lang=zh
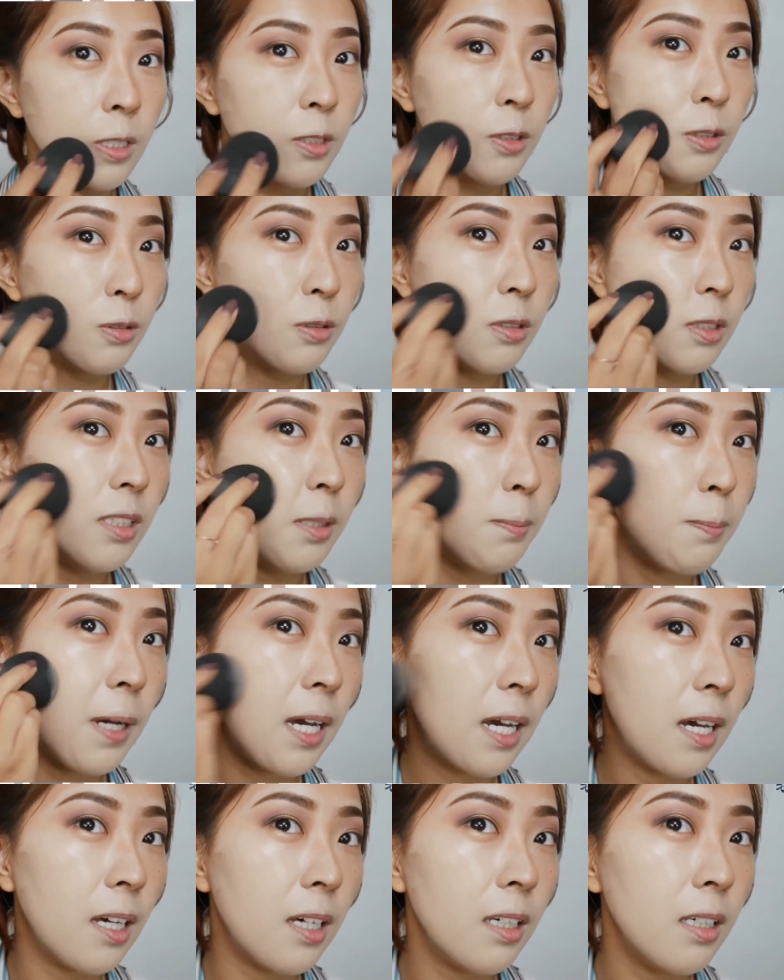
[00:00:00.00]
就觉得一
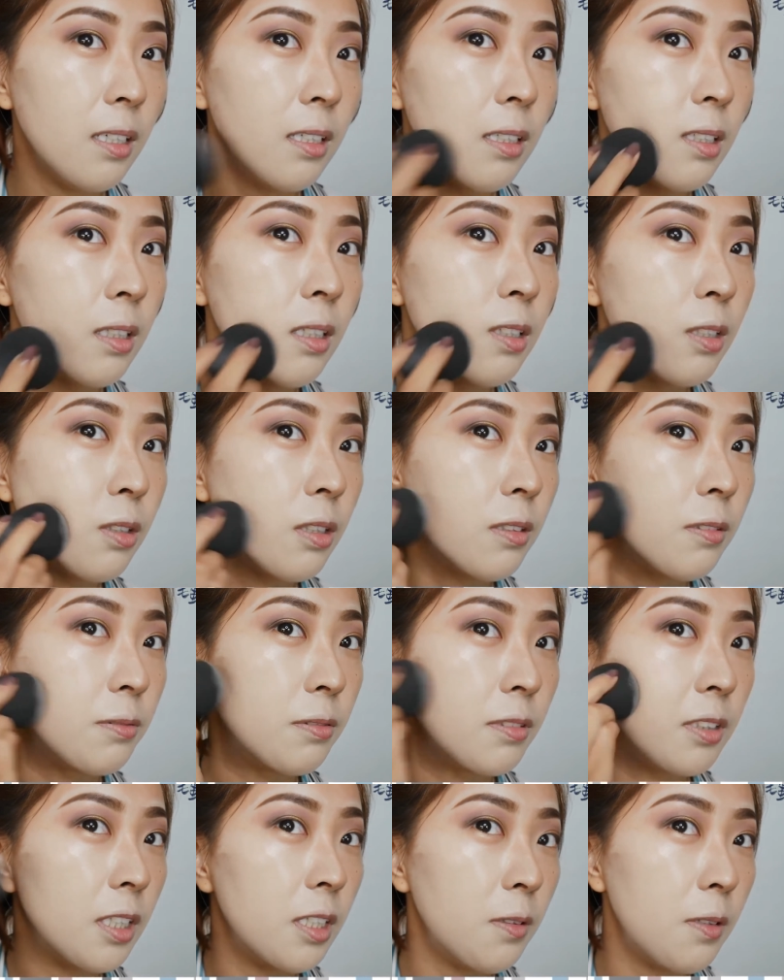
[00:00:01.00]
拍就很
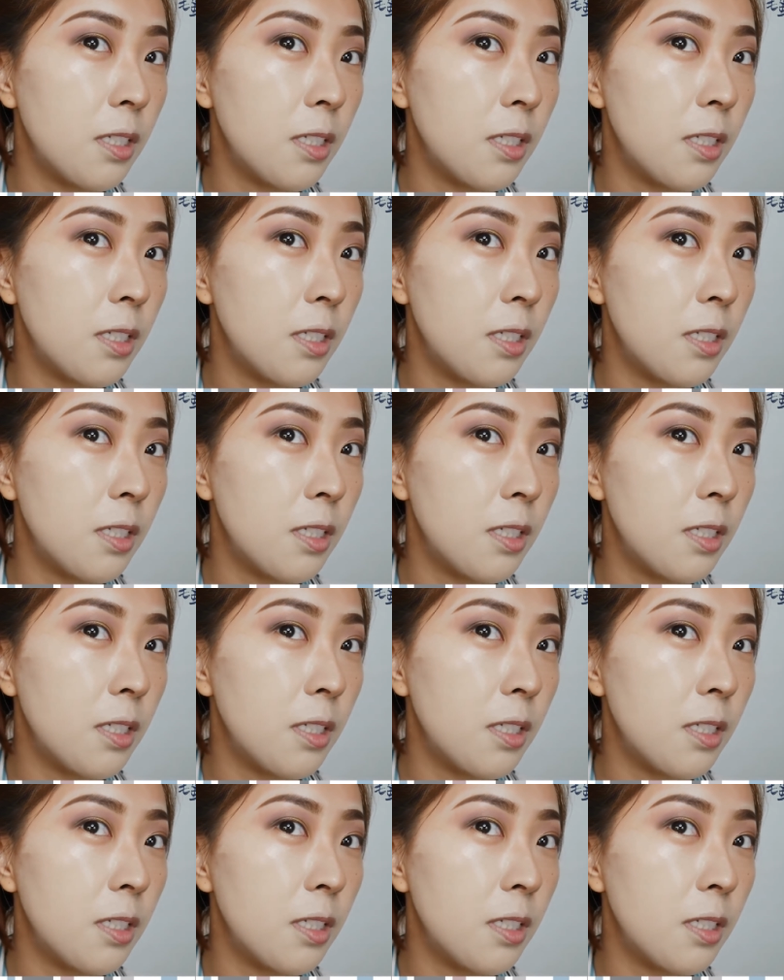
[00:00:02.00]
服帖。